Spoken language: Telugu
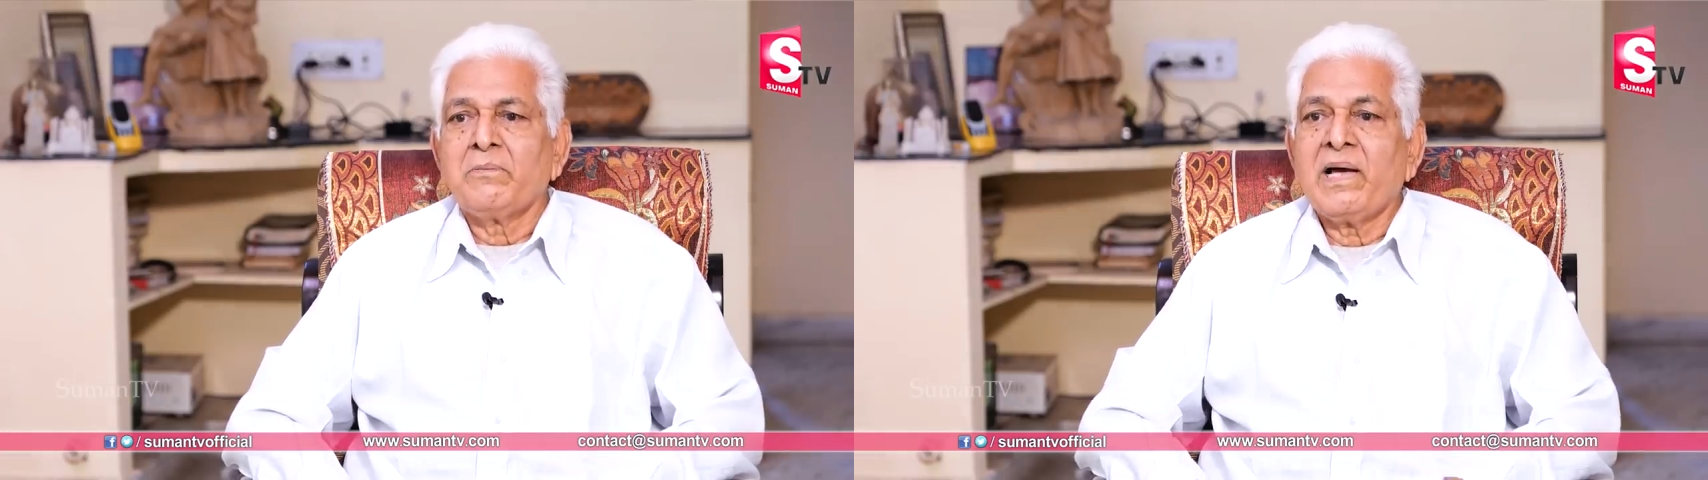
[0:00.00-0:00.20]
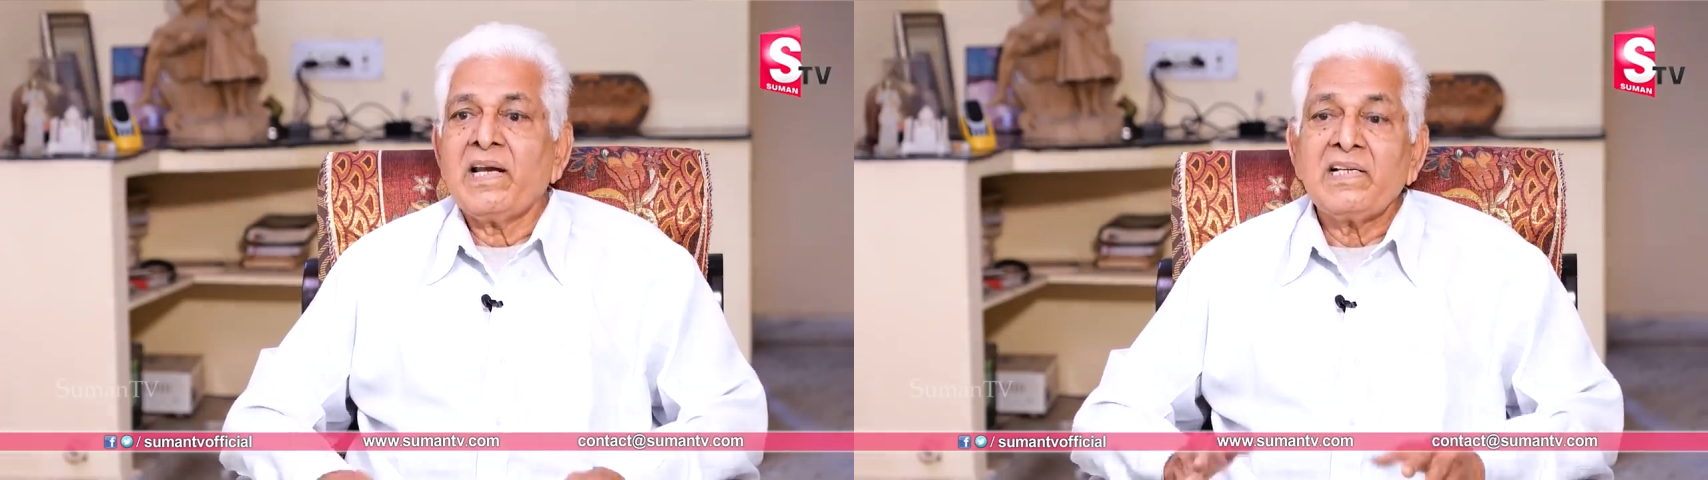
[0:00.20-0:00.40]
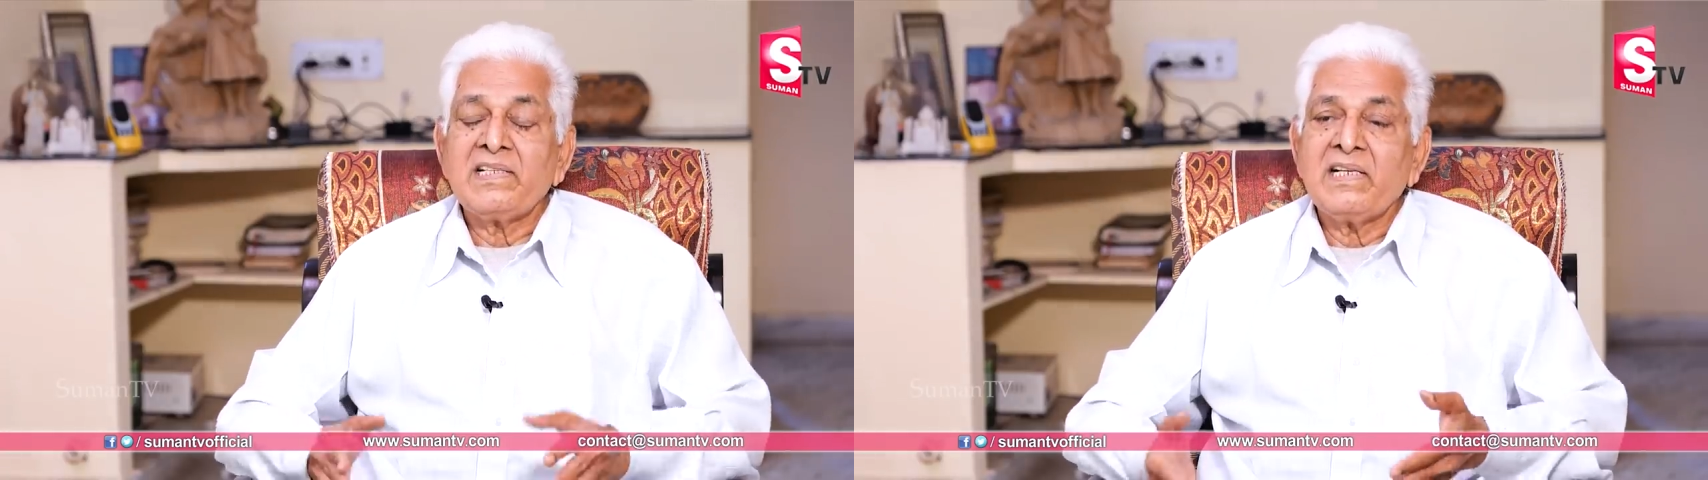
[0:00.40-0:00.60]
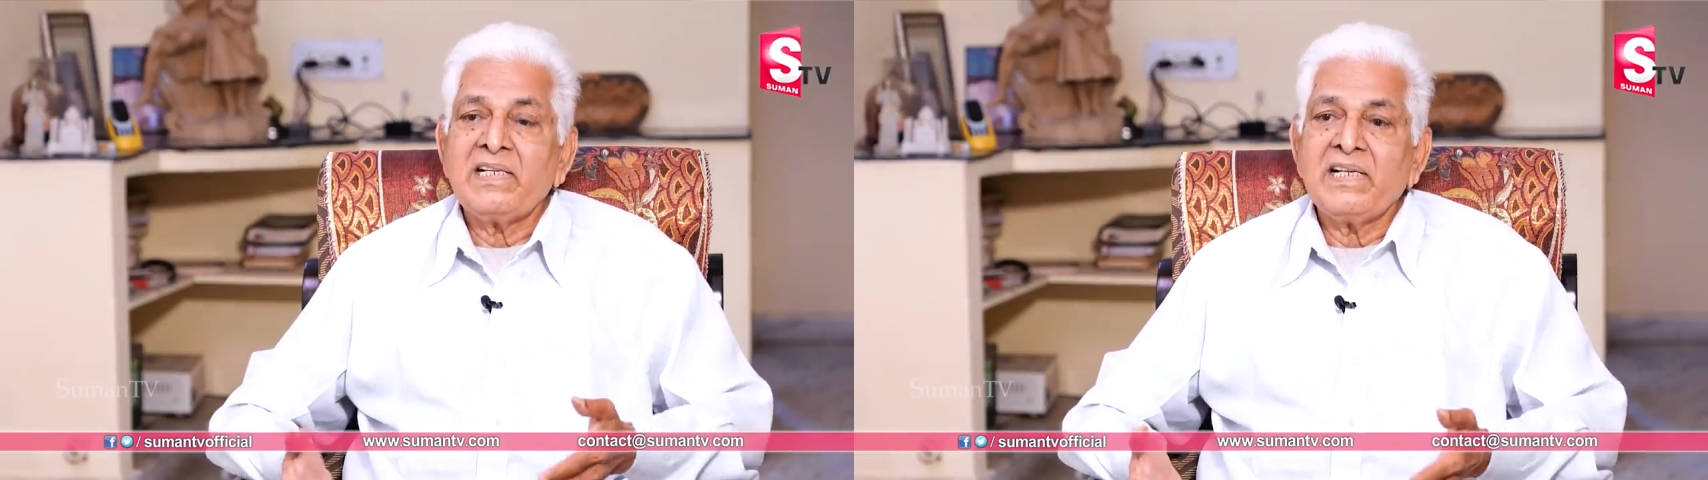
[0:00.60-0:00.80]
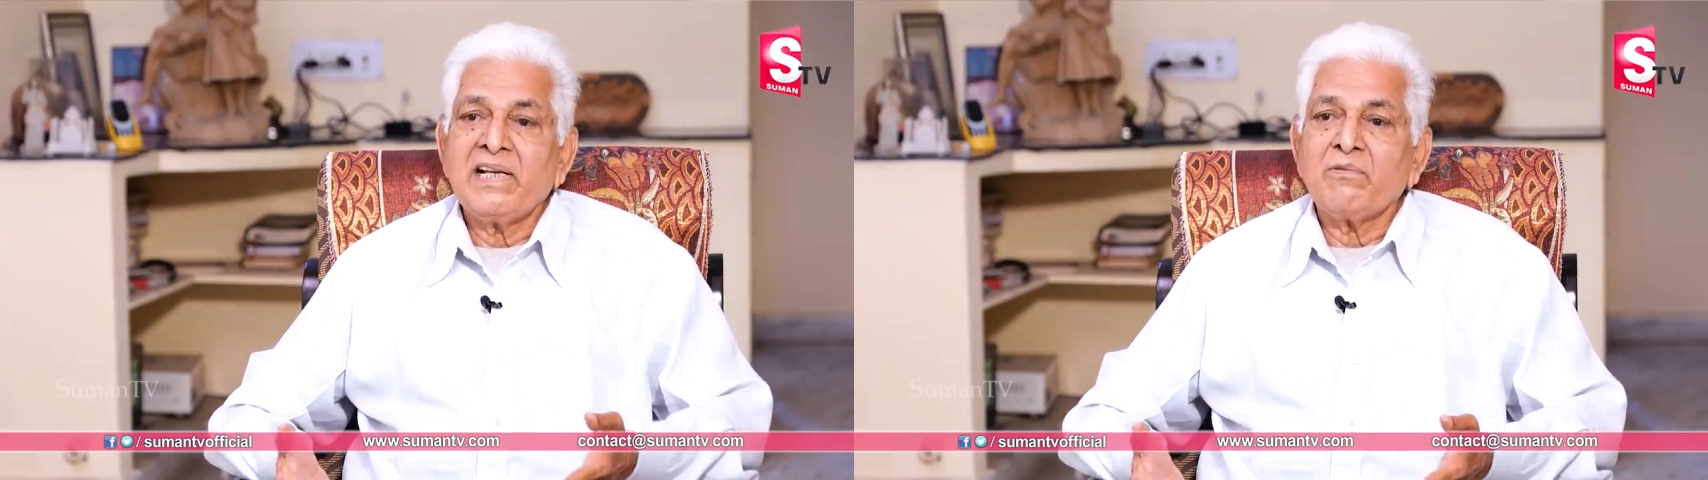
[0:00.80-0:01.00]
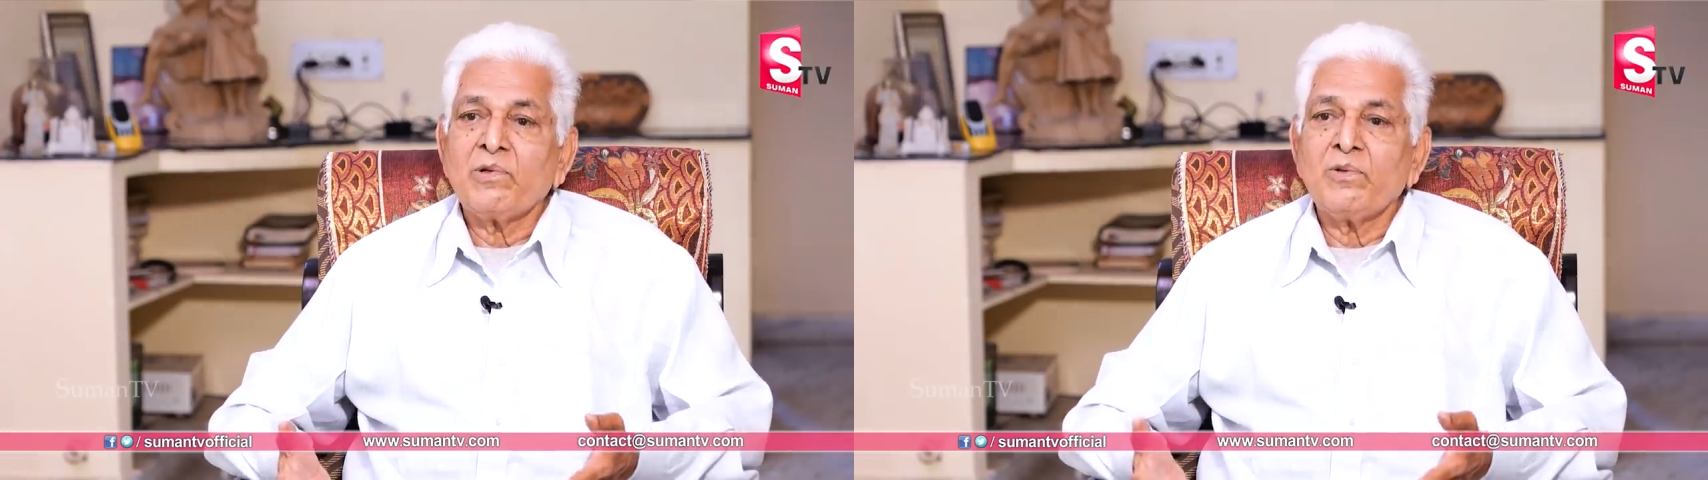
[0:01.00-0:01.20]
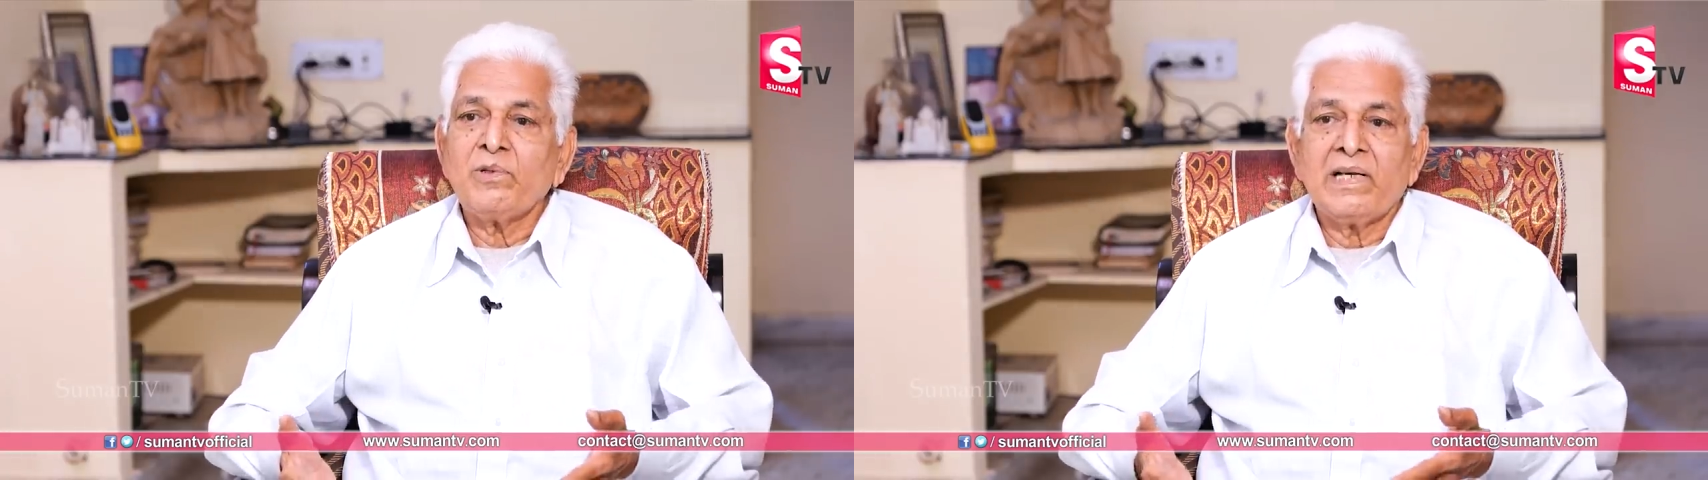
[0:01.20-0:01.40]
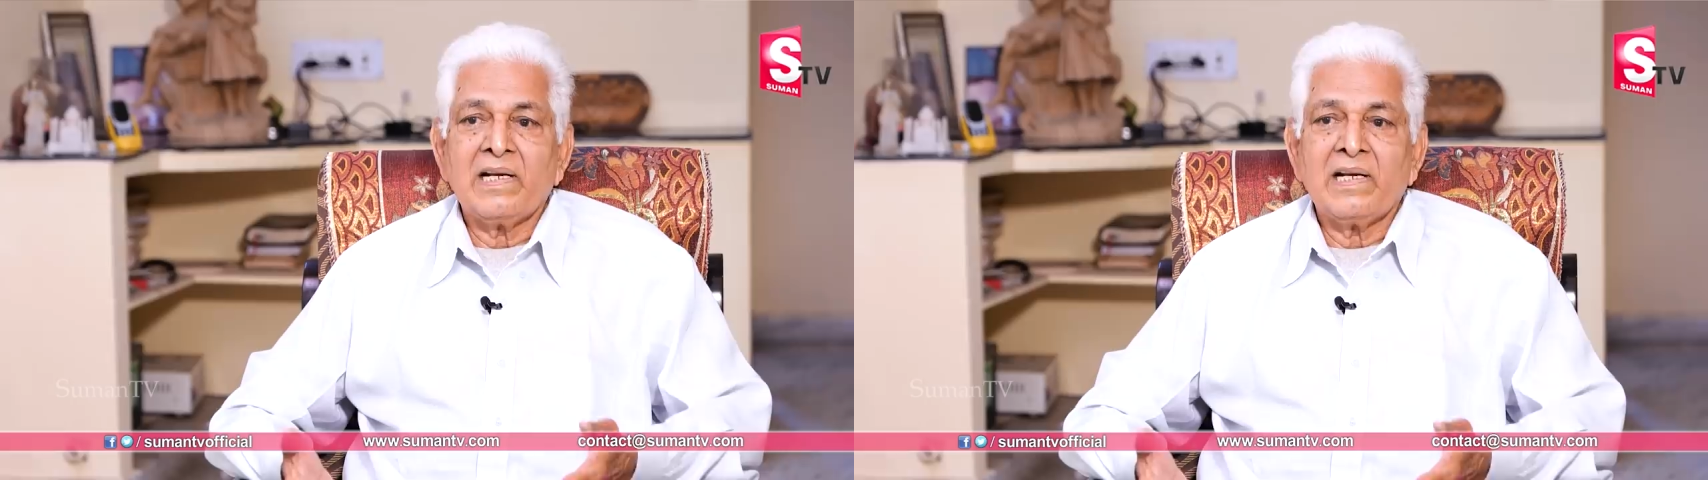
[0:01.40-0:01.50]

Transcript: మేనేజర్ అంటే ఎవరు